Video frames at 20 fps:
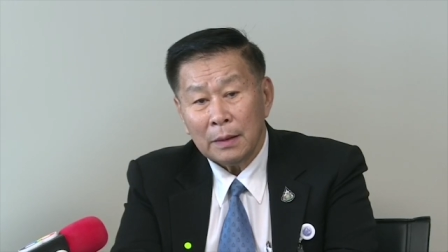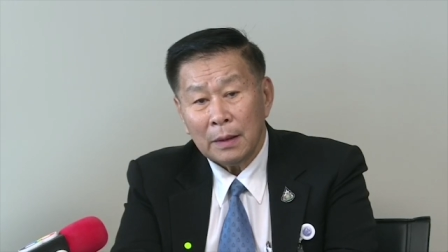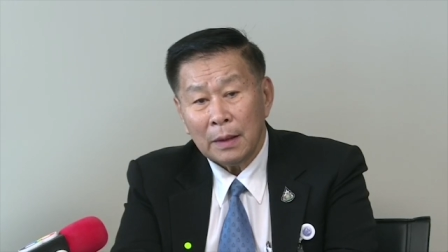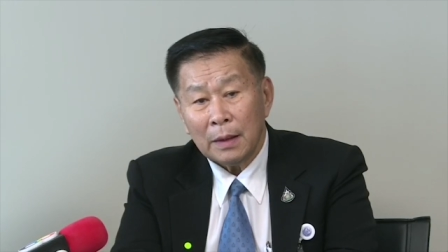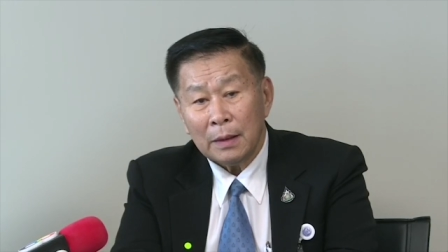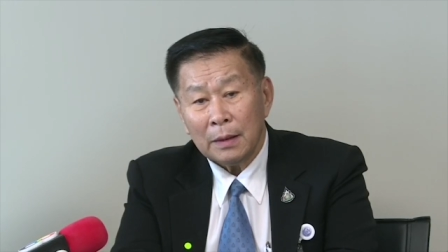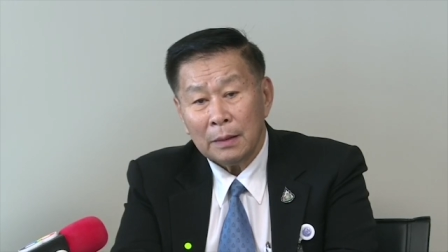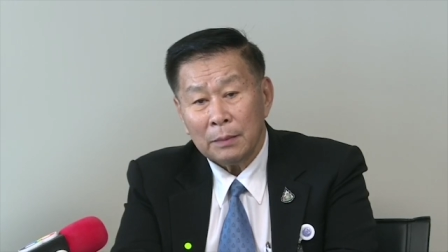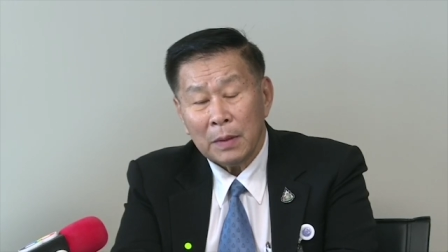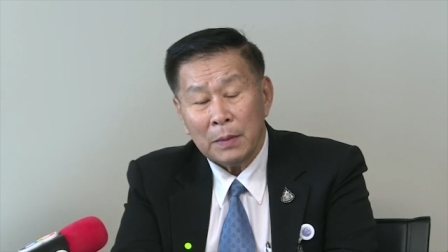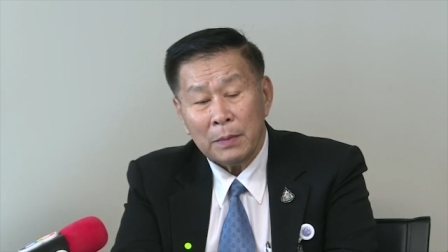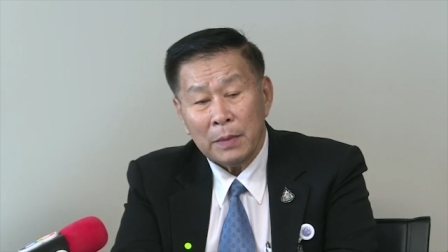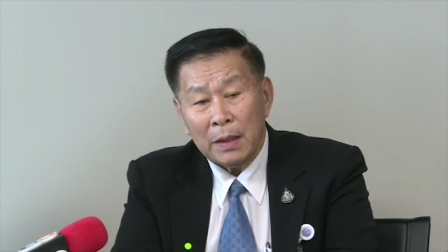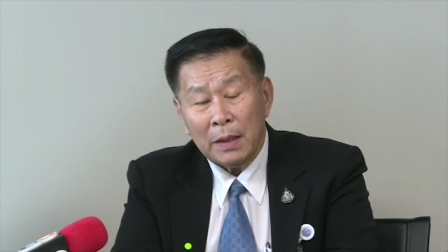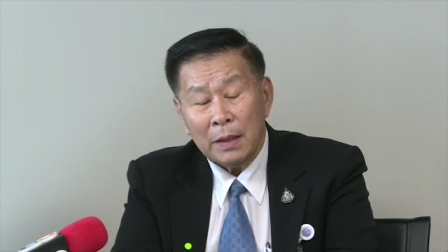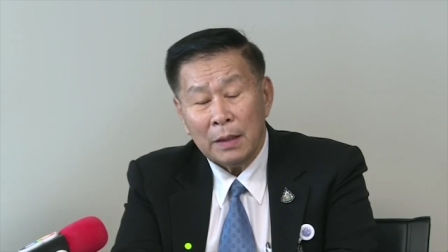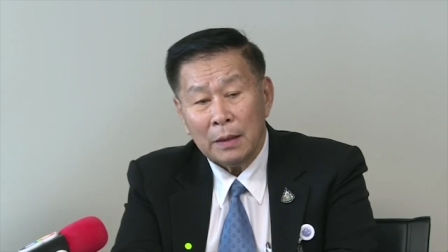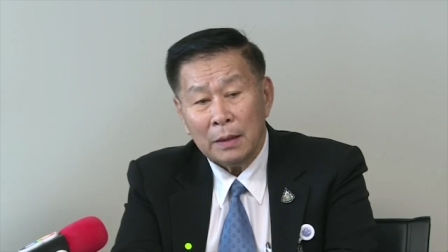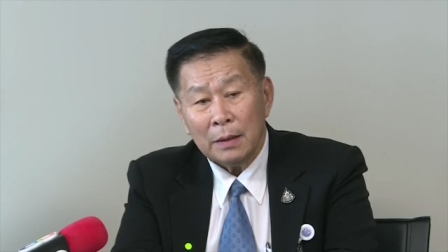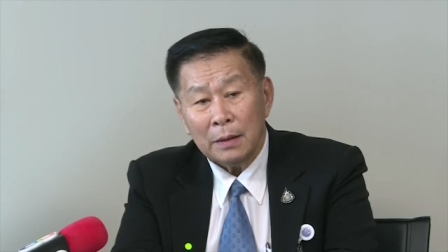นะไม่
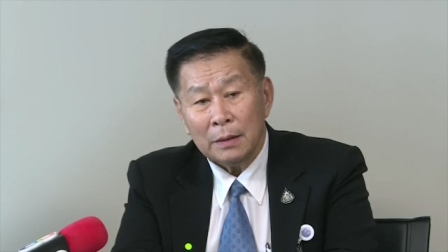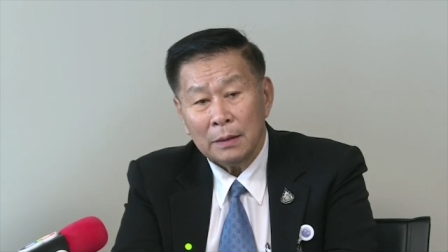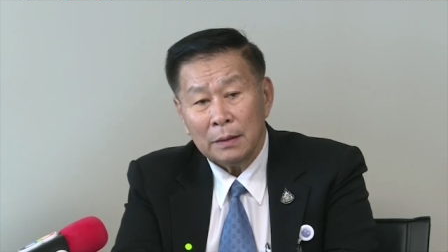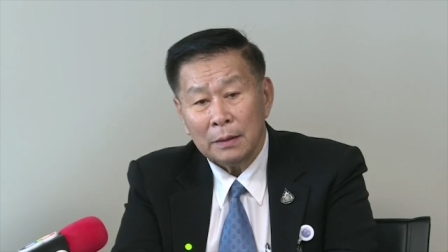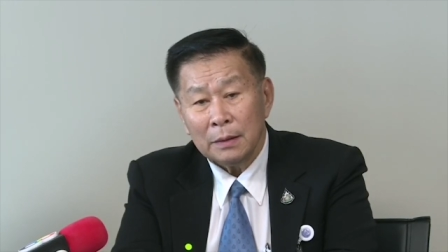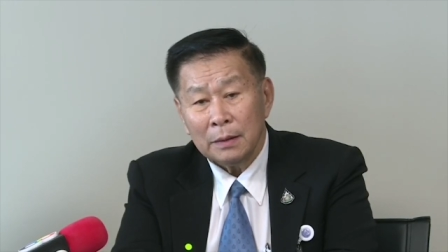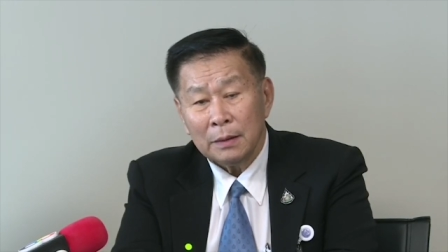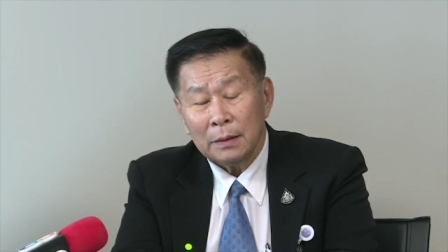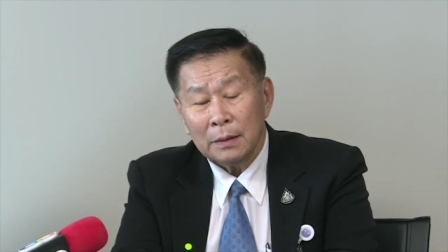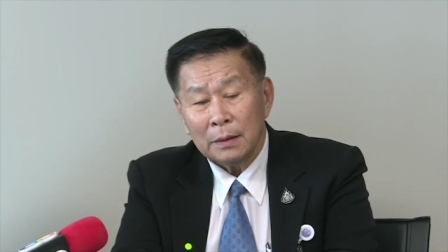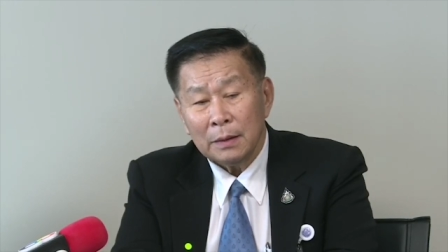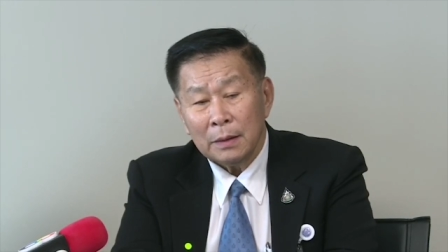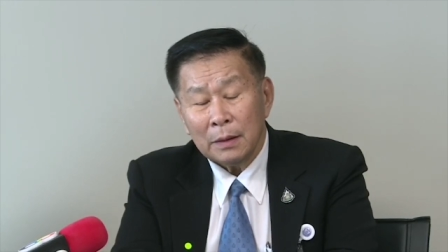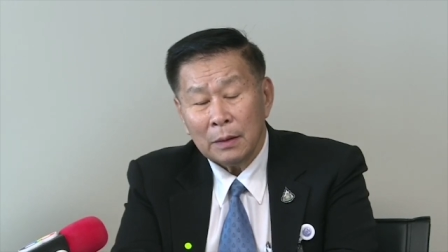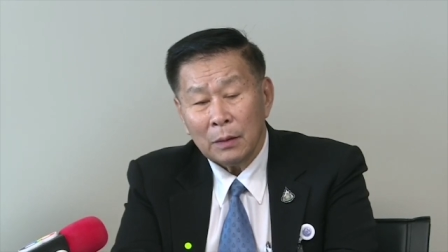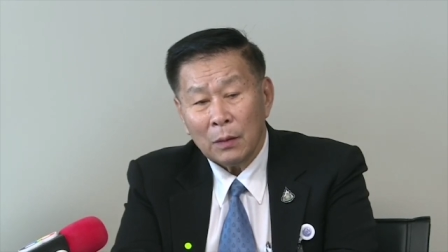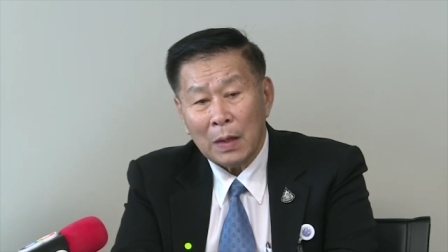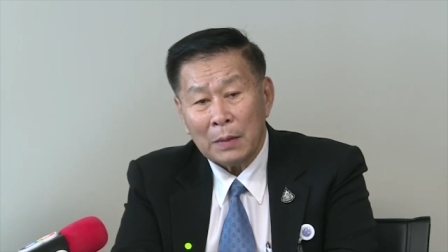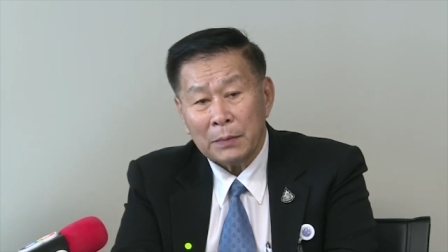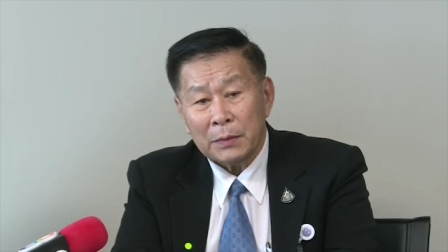มี
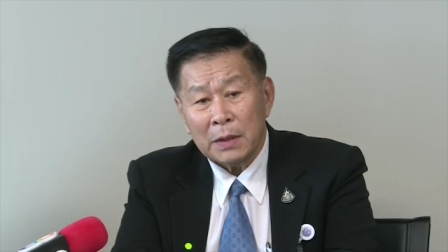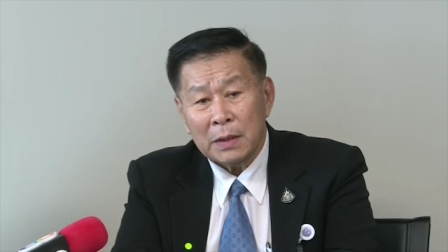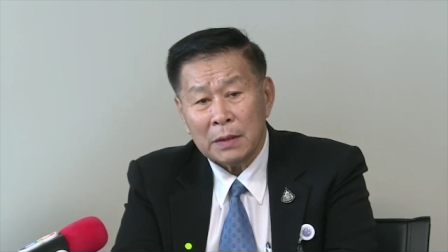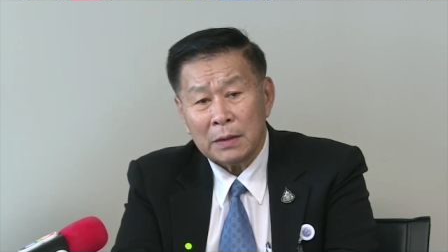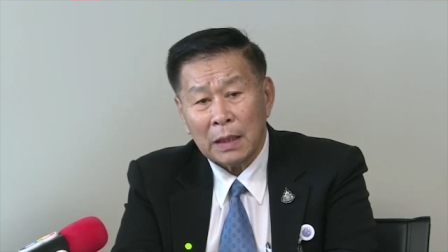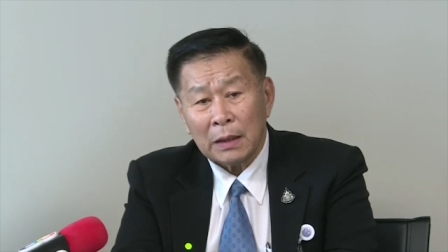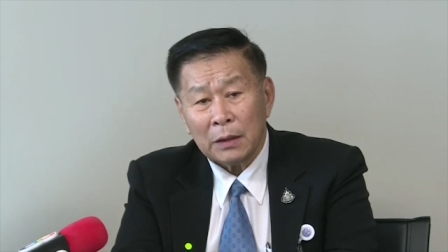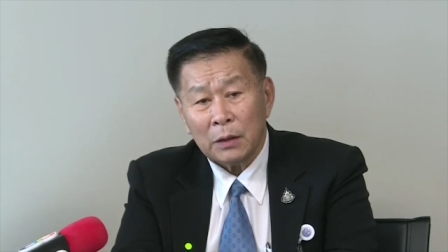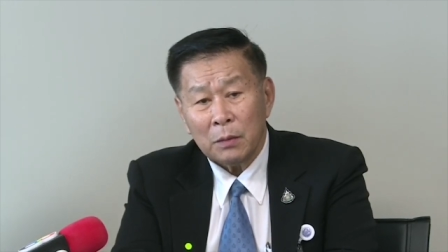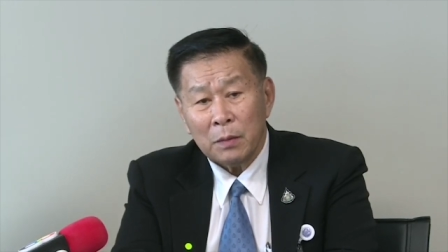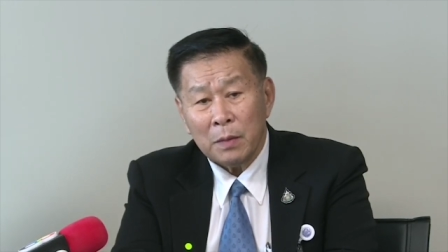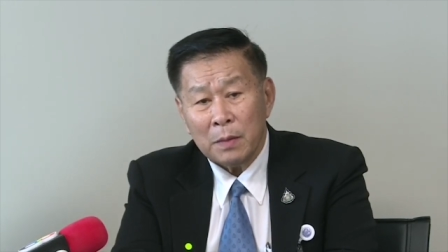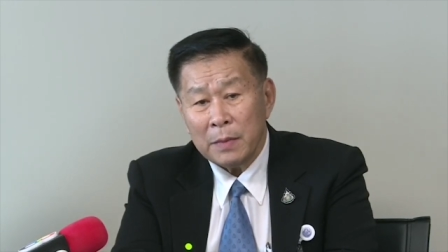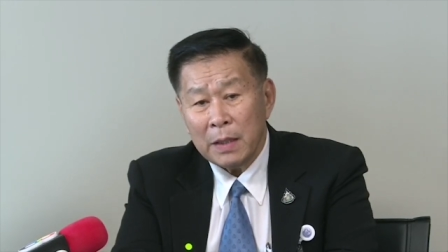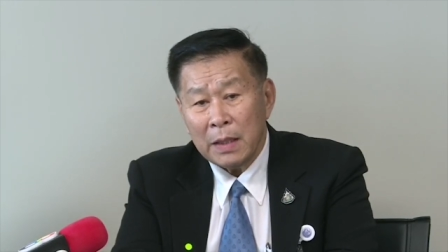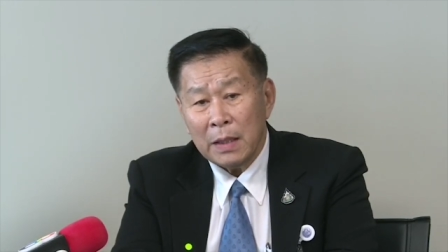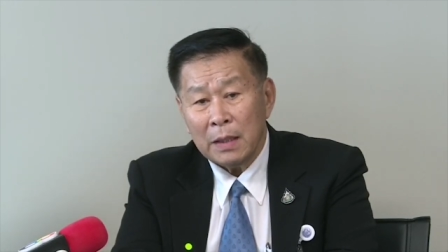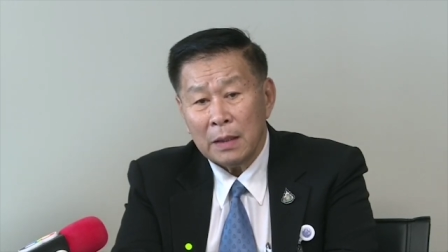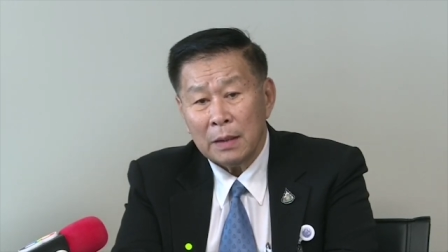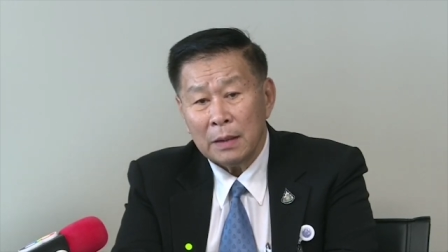ความซื่อสัตย์ก็ไม่
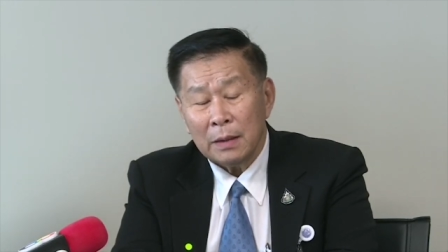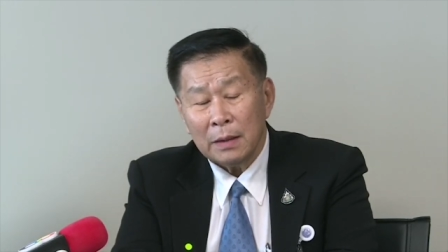มี